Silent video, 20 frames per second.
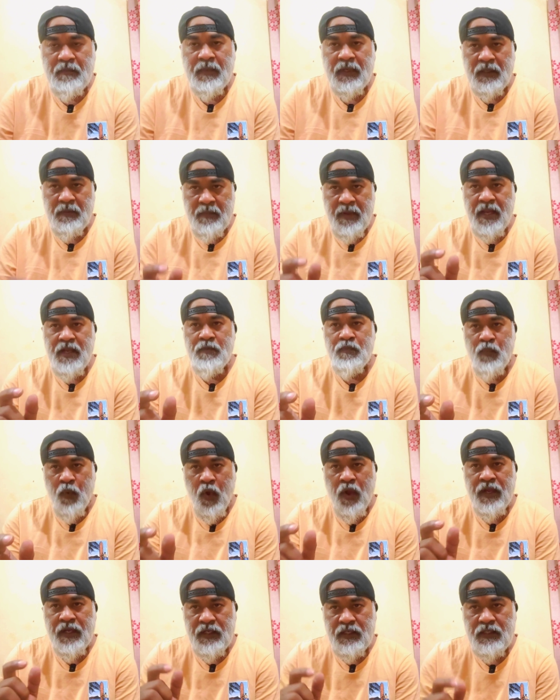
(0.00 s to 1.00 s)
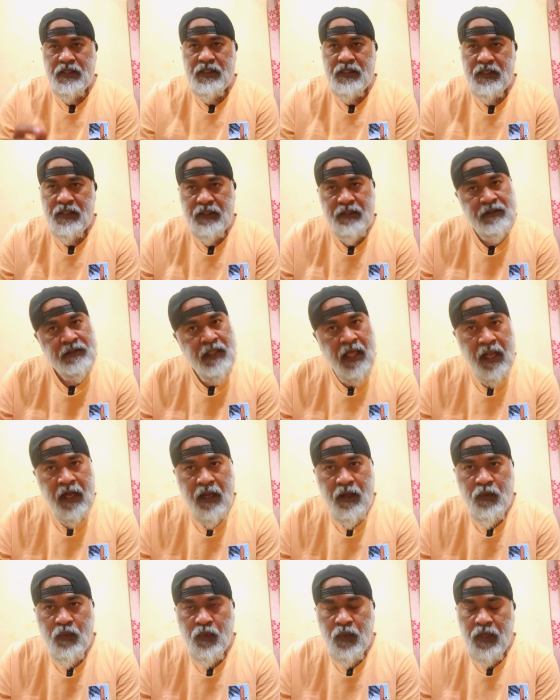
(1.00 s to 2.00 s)
মানে মেইন পয়েন্ট
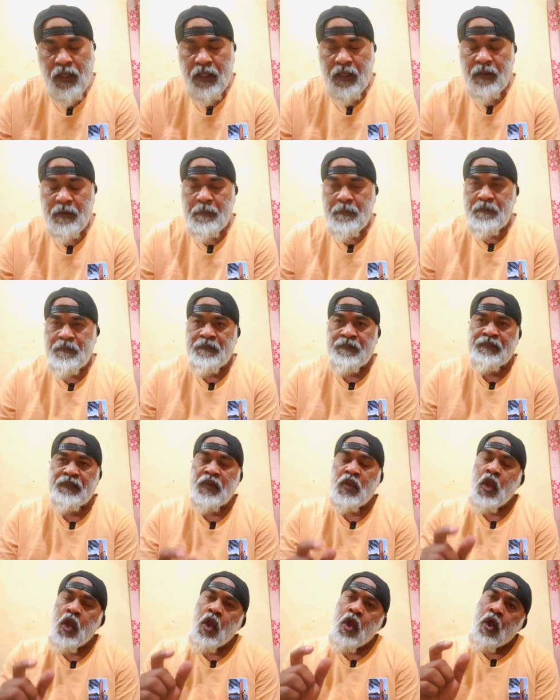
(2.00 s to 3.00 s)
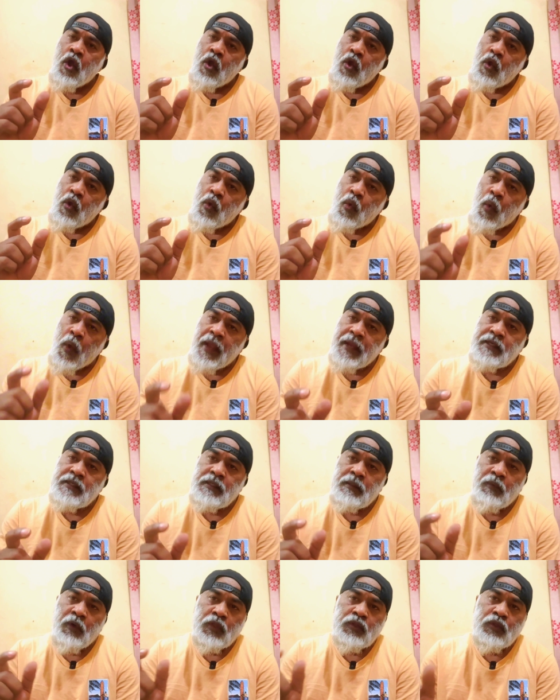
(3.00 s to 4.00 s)
তারাহুরা
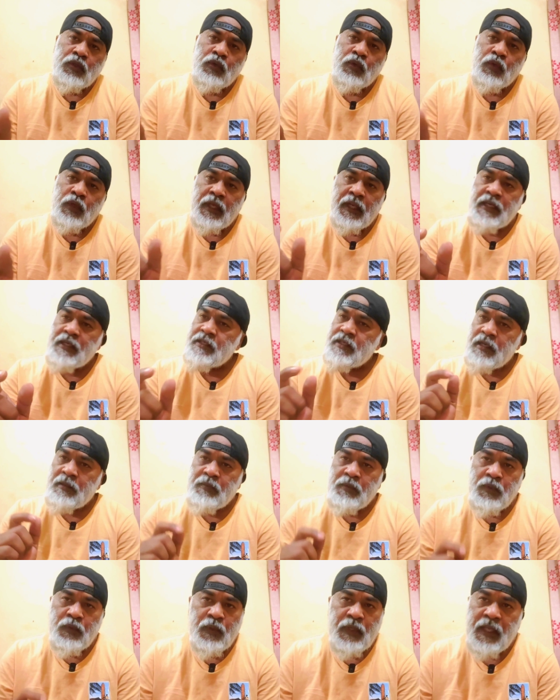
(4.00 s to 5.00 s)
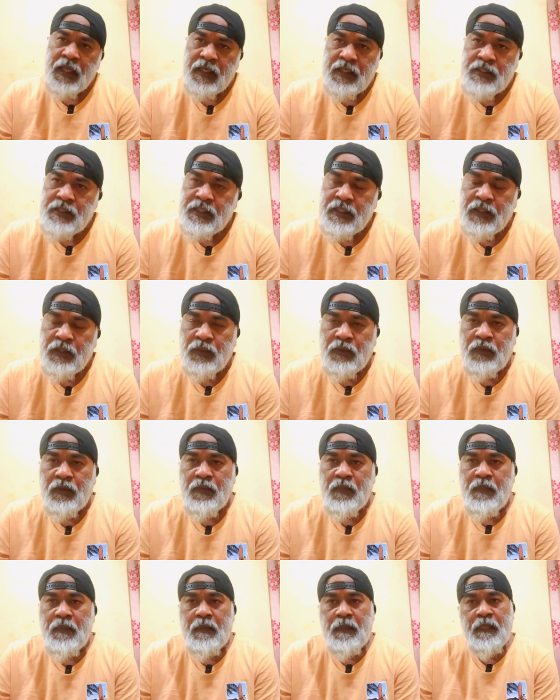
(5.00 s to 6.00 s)
কয়েকটা ভদ্রলোকের ইন্টারভিউ এখানে ছিল
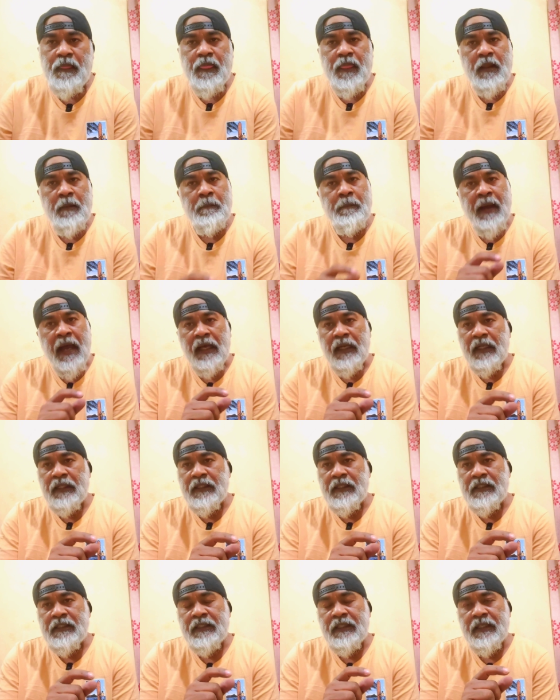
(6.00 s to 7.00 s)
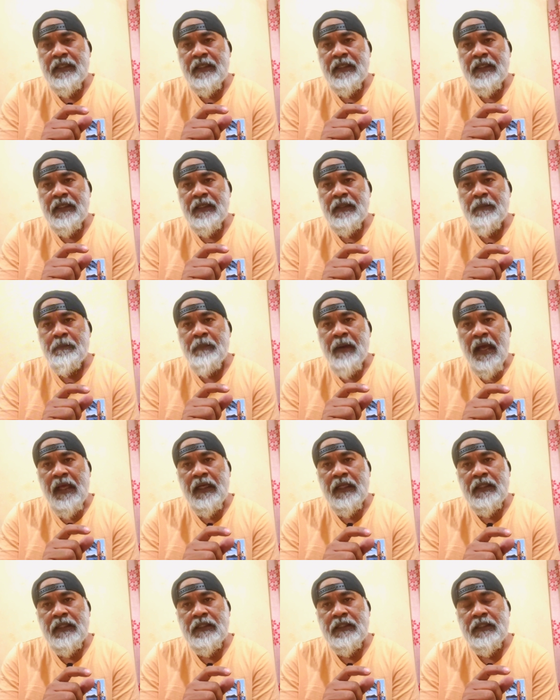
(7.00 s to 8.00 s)
বাংলাদেশ থেকে
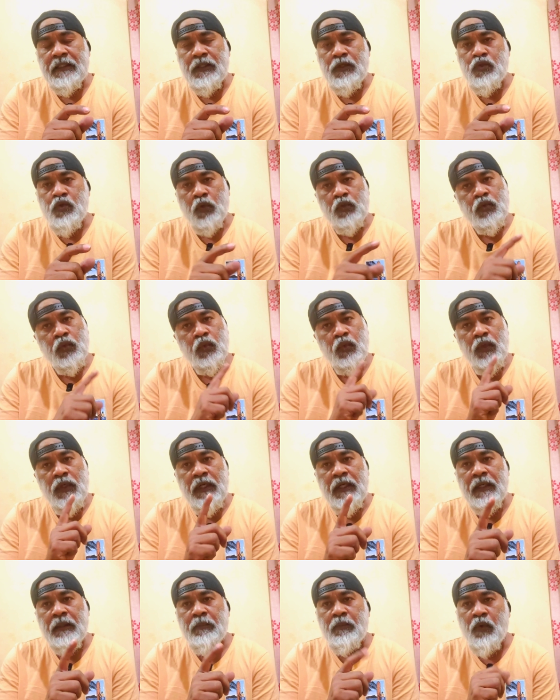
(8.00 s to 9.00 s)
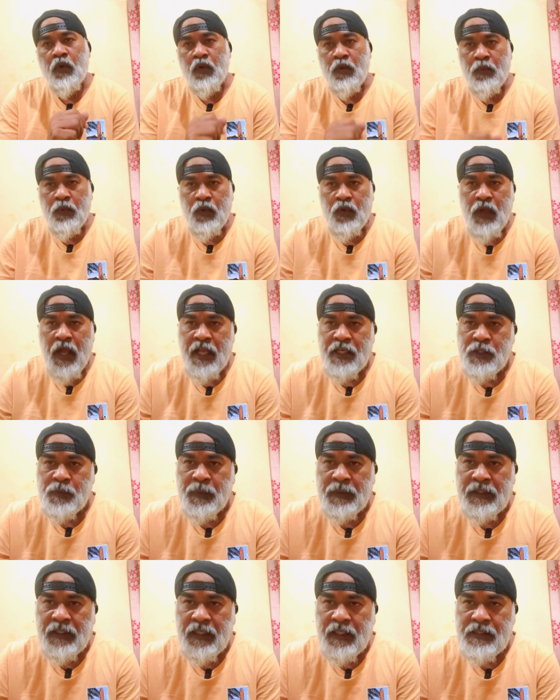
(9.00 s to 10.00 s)
বাংলাদেশের যতগুলা বড় বড়
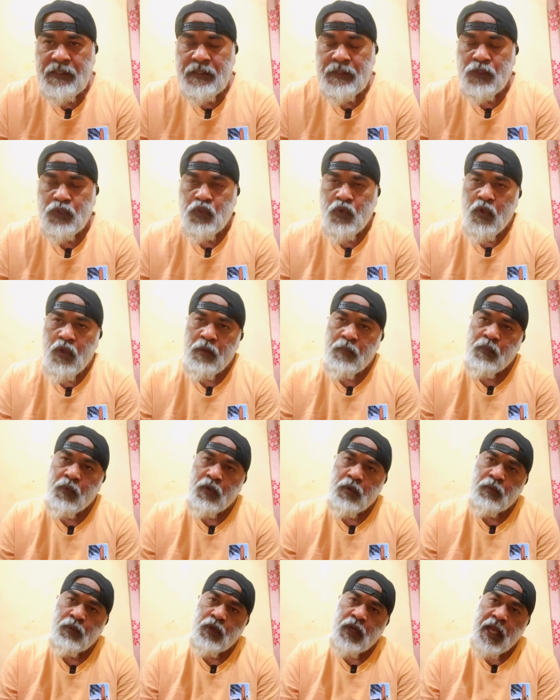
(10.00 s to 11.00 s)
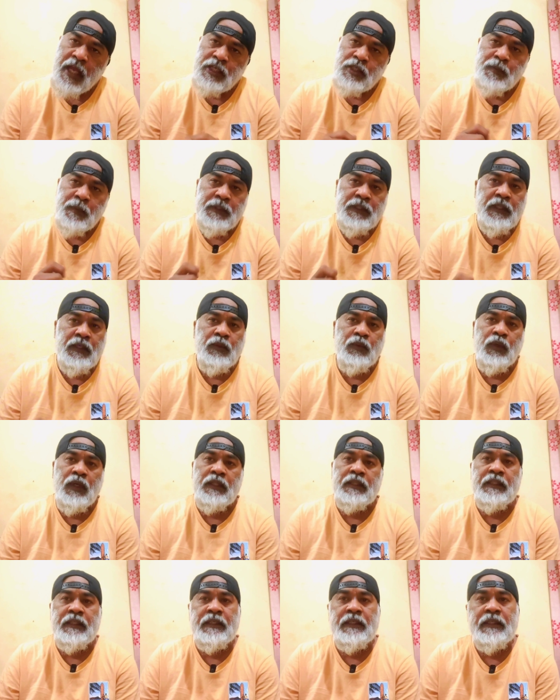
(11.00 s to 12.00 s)
হাসপাতাল আছে সব বড় বড়
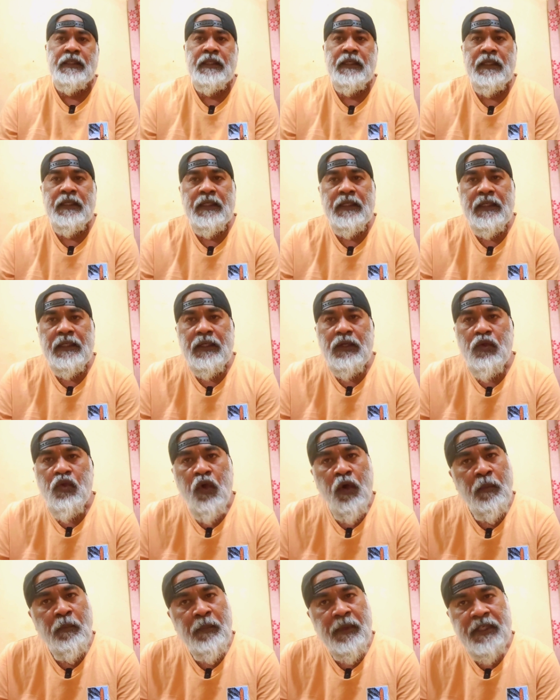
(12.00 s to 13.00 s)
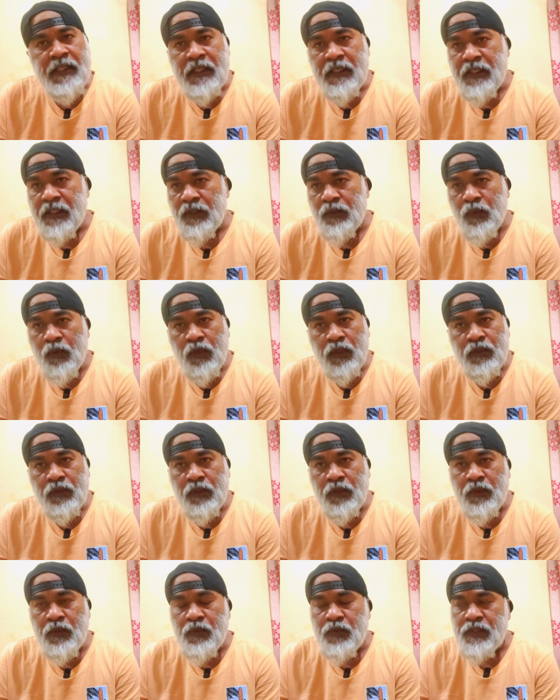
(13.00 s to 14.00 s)
হাসপাতালগুলোতে কম বেশি সে
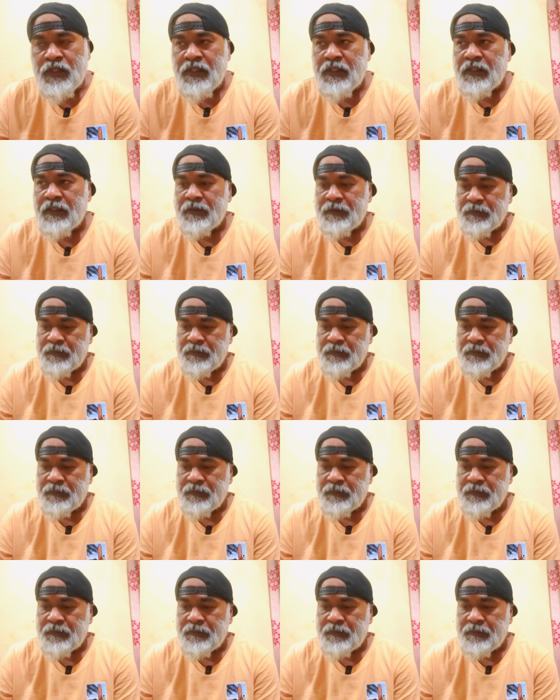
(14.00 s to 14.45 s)
দৌড়াদৌড়ি করছে